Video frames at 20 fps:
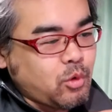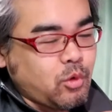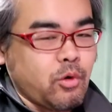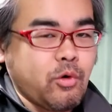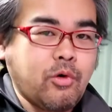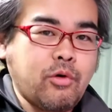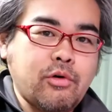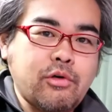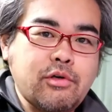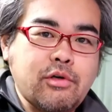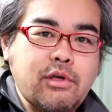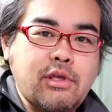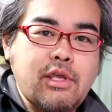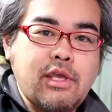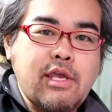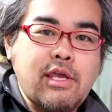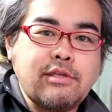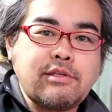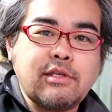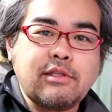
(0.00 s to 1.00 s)
えー、
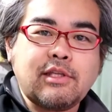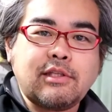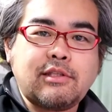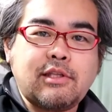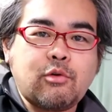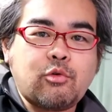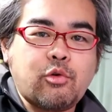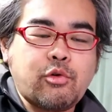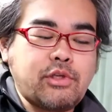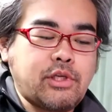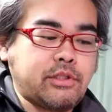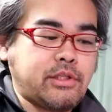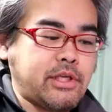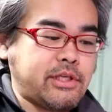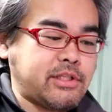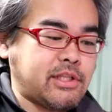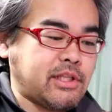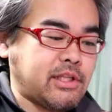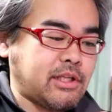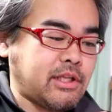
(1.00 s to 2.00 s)
平成になった頃にはで
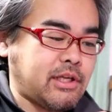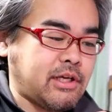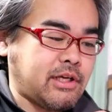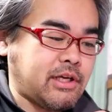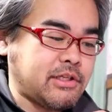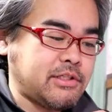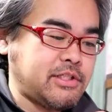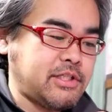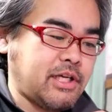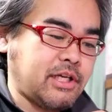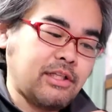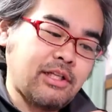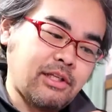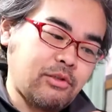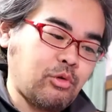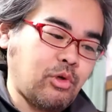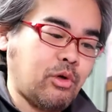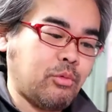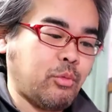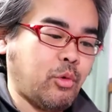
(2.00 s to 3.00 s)
きた感じかな
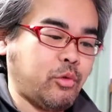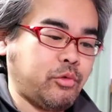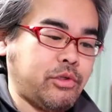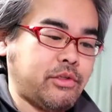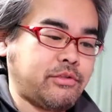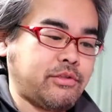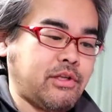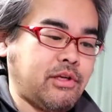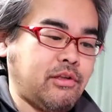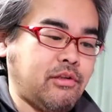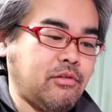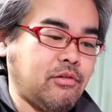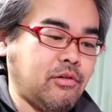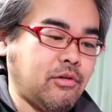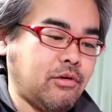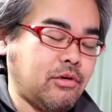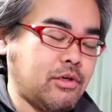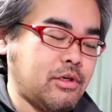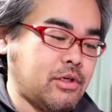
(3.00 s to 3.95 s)
とは思うんですけれど、